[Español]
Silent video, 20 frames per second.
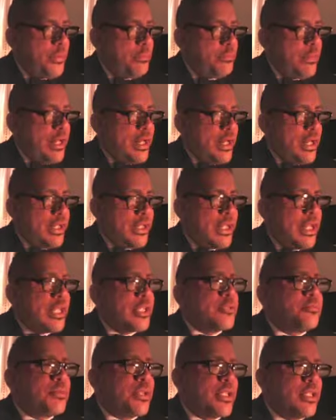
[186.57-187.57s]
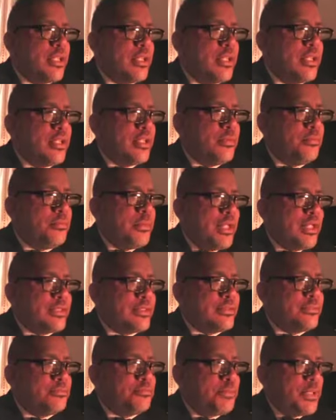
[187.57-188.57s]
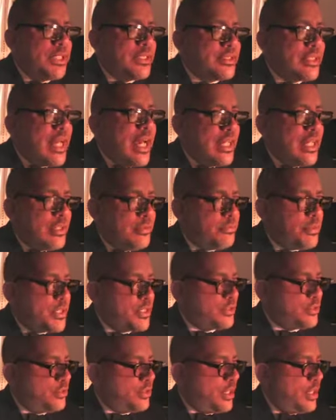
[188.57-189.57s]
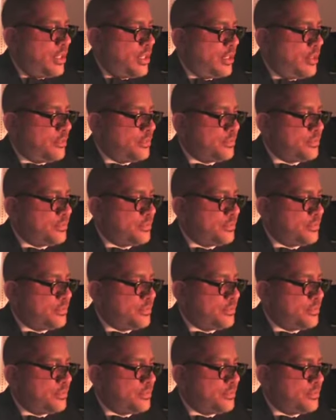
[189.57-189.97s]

para expresar el personaje.